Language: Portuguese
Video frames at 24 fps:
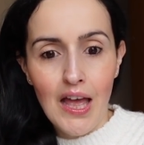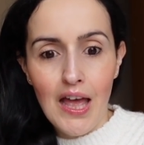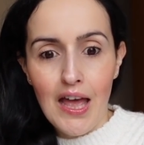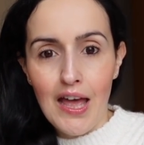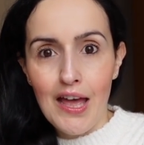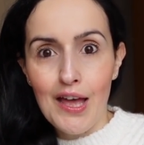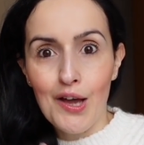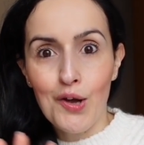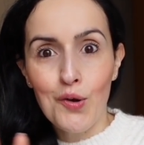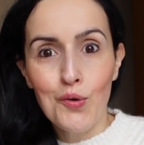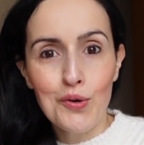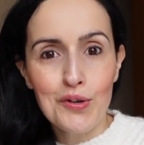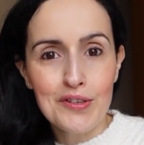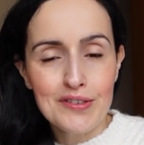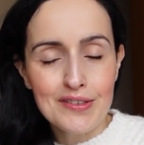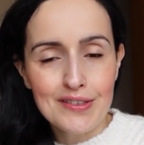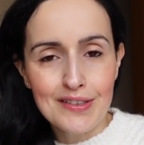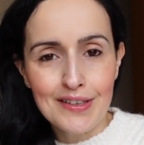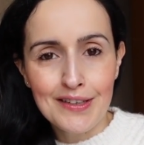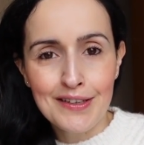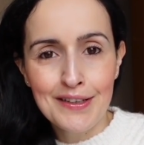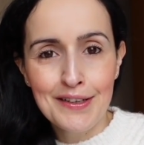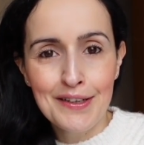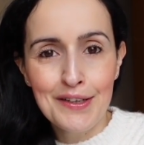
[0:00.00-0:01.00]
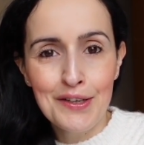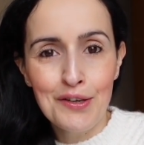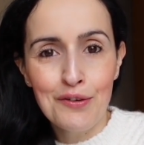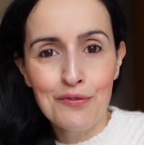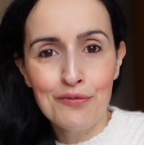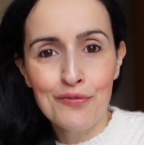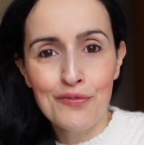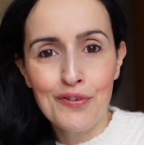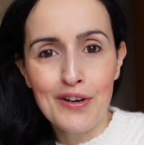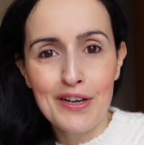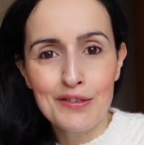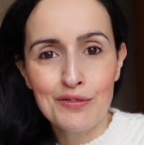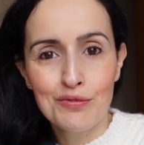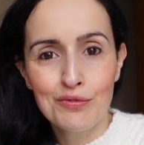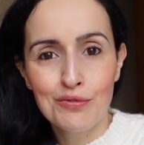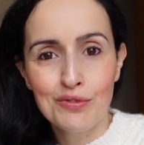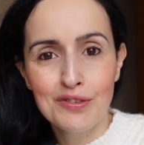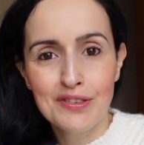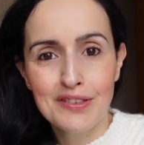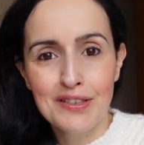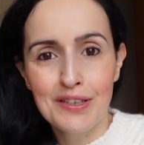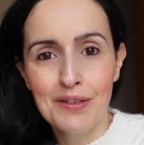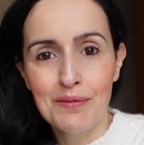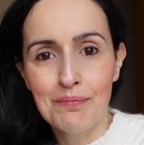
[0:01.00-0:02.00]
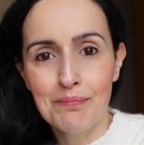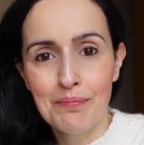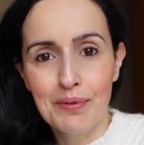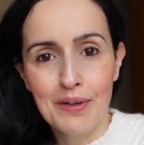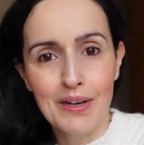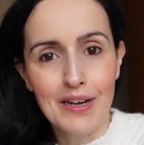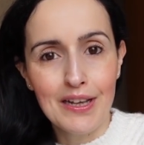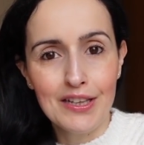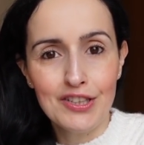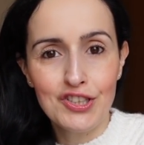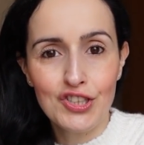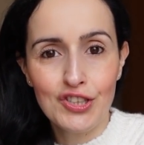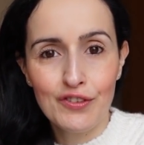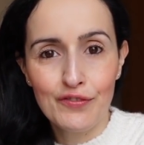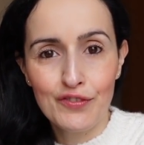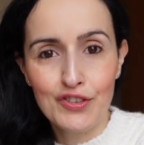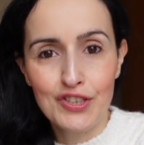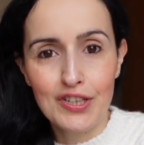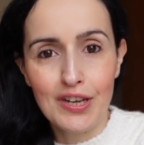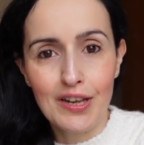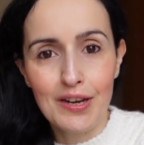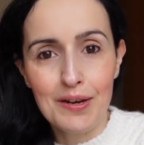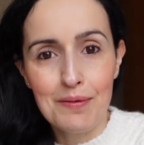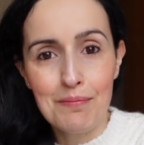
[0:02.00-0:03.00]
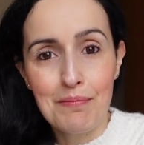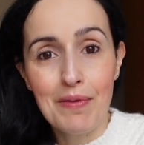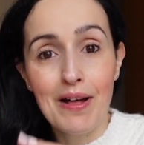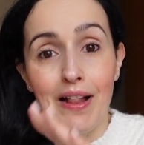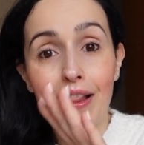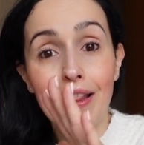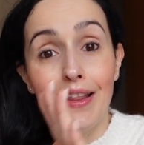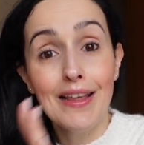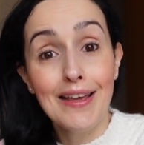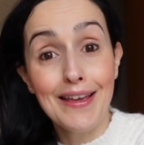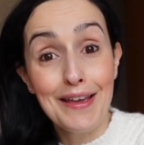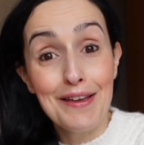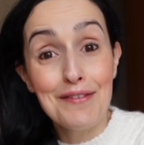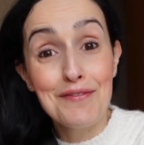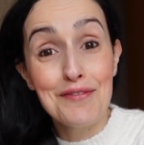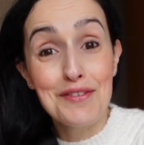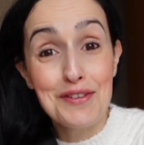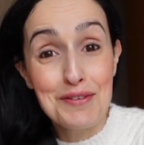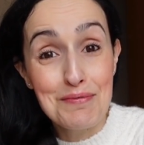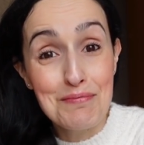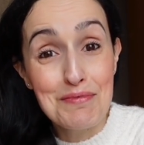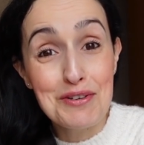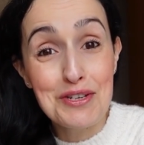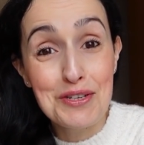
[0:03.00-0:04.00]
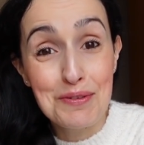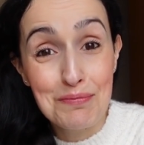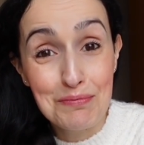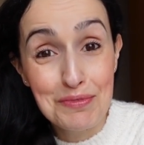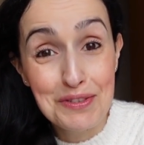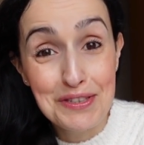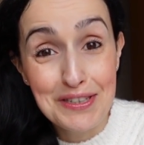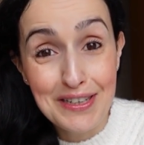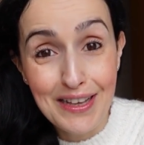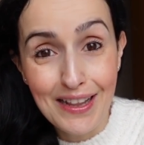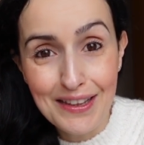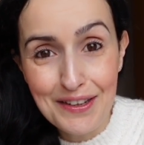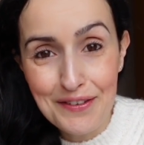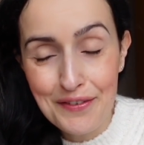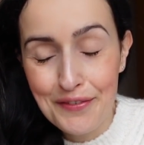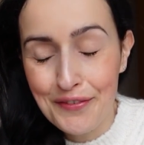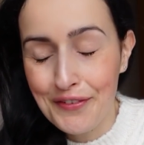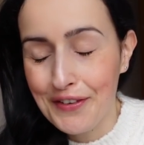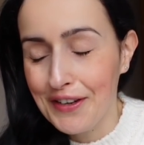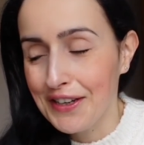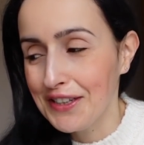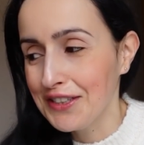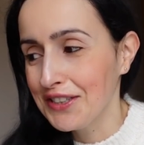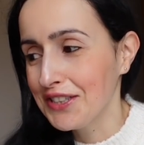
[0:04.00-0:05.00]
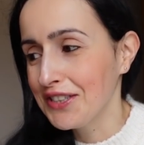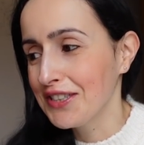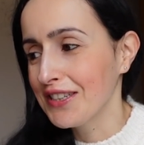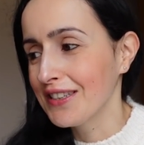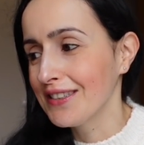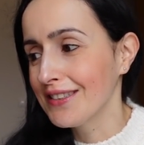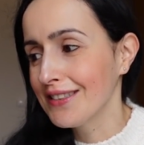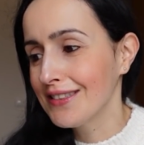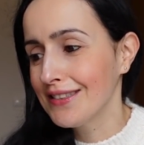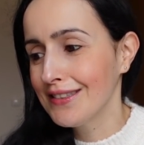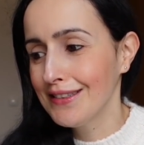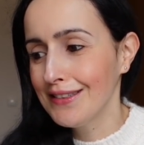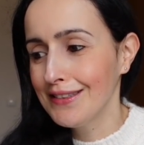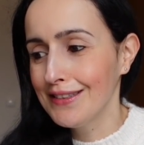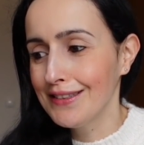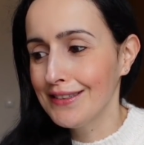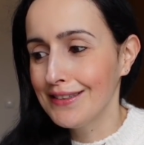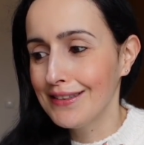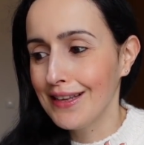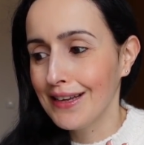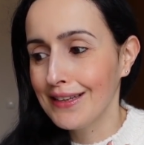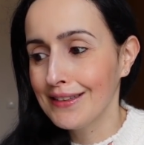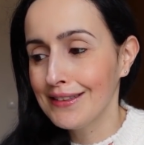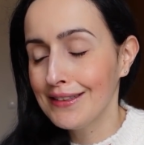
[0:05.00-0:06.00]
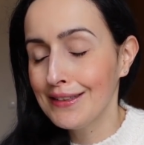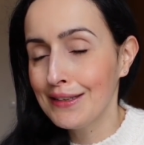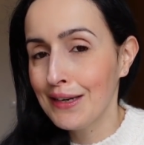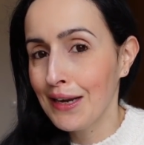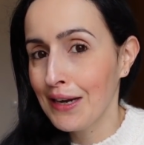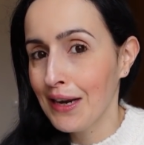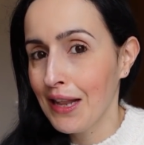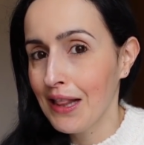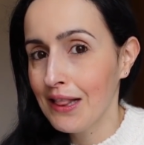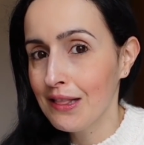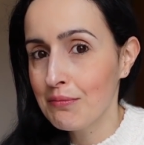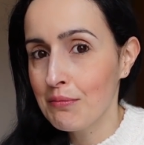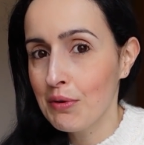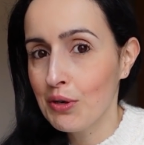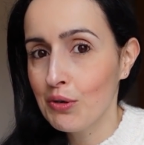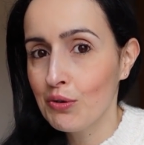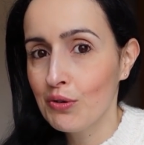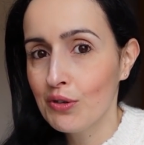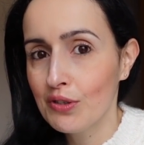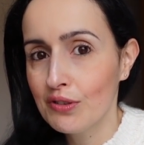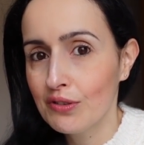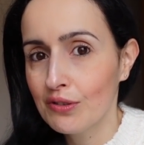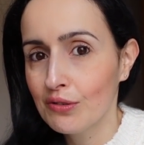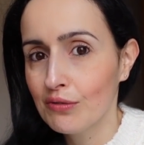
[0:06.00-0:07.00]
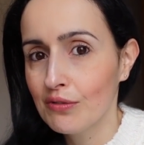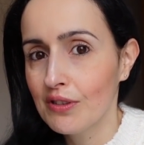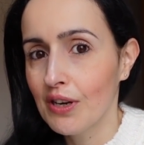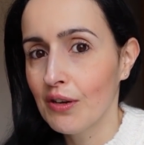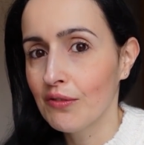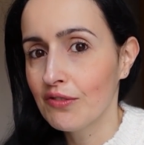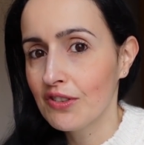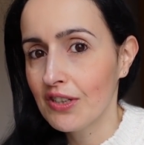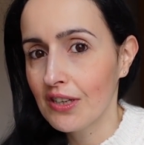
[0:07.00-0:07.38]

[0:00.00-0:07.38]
A coisa que eu faço sempre antes de fechar a mala é ver mesmo se ela fecha, se tem que tirar alguma coisa ou não.